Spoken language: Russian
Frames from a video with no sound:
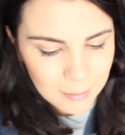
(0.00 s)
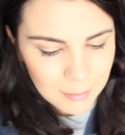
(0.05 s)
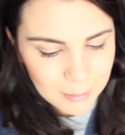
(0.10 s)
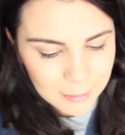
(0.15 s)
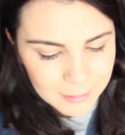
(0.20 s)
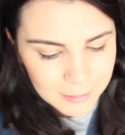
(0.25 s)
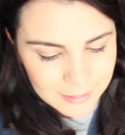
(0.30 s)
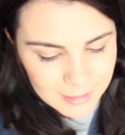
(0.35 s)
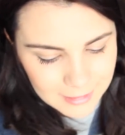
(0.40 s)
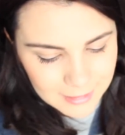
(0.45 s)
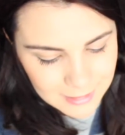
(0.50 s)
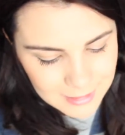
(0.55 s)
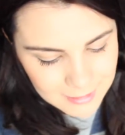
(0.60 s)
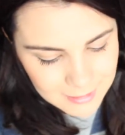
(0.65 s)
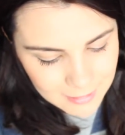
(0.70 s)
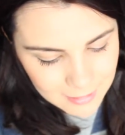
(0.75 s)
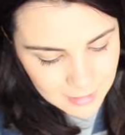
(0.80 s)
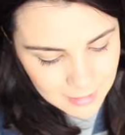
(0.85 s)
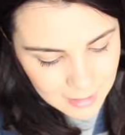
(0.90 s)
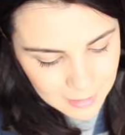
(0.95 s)
Я бы его так
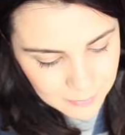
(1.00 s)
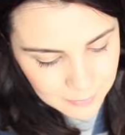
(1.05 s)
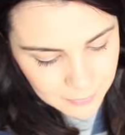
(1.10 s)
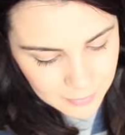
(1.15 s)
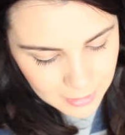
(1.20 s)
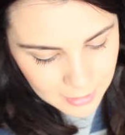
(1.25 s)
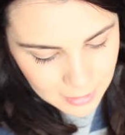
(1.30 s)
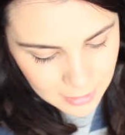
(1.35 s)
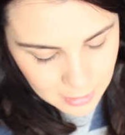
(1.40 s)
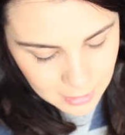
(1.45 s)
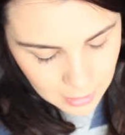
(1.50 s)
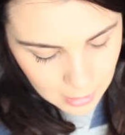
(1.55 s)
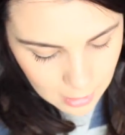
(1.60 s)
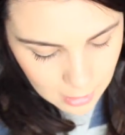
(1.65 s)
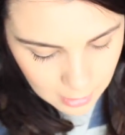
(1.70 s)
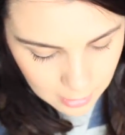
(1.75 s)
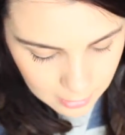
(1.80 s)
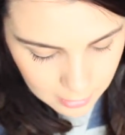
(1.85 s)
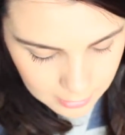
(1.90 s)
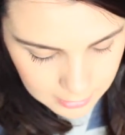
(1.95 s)
назвала.
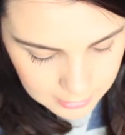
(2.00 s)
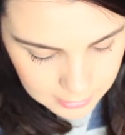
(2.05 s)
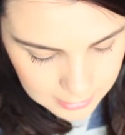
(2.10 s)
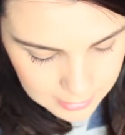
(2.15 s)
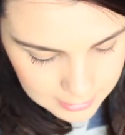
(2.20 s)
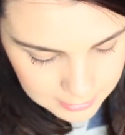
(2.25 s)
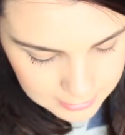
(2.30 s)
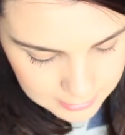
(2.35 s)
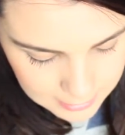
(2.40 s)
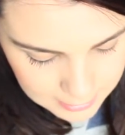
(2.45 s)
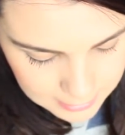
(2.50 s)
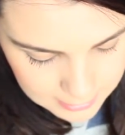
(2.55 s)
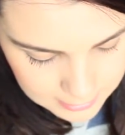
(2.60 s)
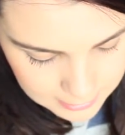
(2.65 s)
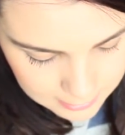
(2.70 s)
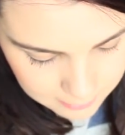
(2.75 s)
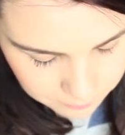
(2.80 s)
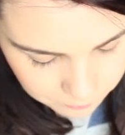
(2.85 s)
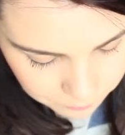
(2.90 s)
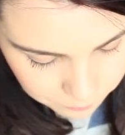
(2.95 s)
А, есть,
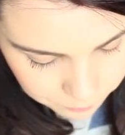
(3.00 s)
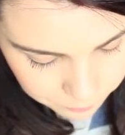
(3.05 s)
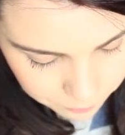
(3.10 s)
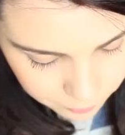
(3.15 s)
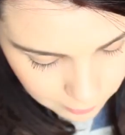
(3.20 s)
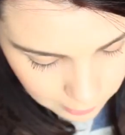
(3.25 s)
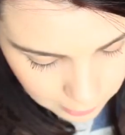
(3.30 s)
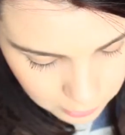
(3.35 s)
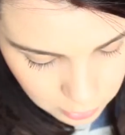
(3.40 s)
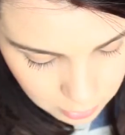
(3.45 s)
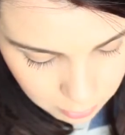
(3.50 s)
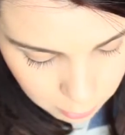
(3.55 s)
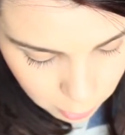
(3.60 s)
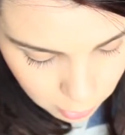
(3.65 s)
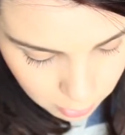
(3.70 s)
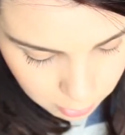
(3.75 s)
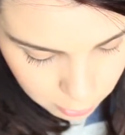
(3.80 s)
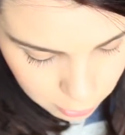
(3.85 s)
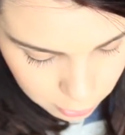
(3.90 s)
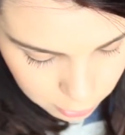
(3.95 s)
кстати, чем
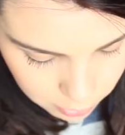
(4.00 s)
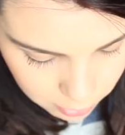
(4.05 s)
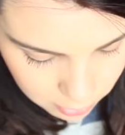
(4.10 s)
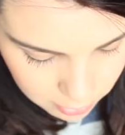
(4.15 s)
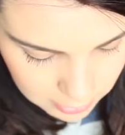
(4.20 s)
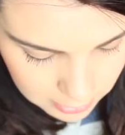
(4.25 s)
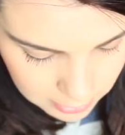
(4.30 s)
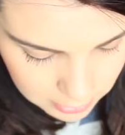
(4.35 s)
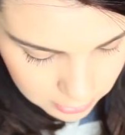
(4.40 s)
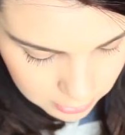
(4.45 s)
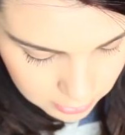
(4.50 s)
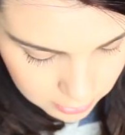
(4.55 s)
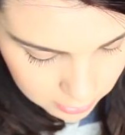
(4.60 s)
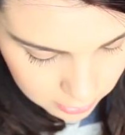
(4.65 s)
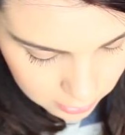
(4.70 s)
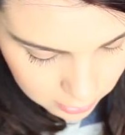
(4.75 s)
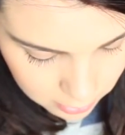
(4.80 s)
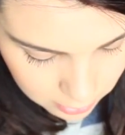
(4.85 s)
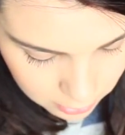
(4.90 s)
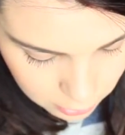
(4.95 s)
удобно, что есть
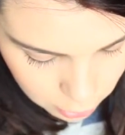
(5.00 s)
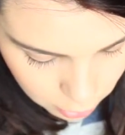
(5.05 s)
э,